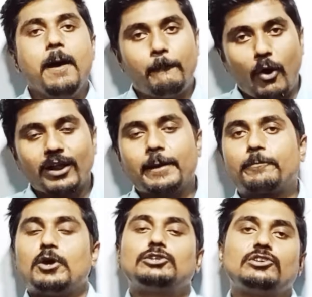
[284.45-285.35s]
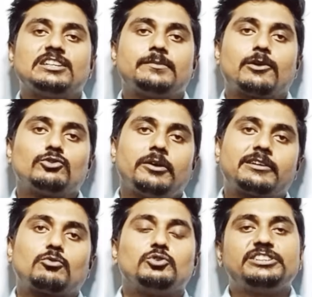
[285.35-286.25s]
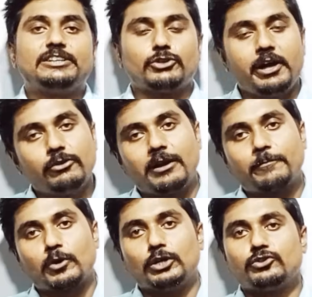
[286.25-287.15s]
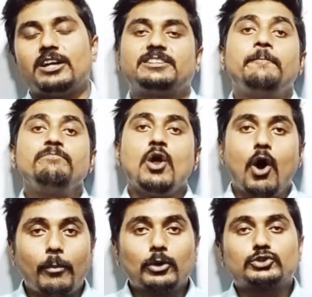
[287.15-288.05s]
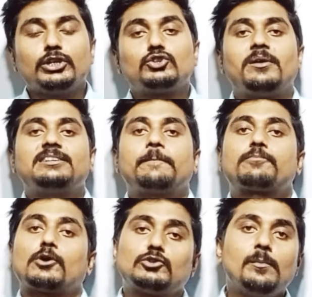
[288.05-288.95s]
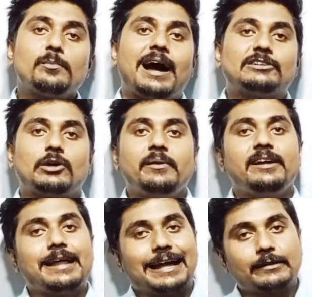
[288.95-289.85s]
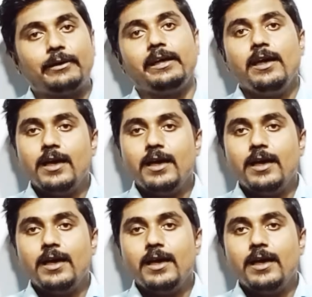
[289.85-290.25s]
পড়ার প্রয়োজন আছে বা কোথাও একটা কোচিংয়ে জয়েন হওয়ার প্রয়োজন আছে অবশ্যই তোমাদের প্রথম কাজ হবে এটা একেবারে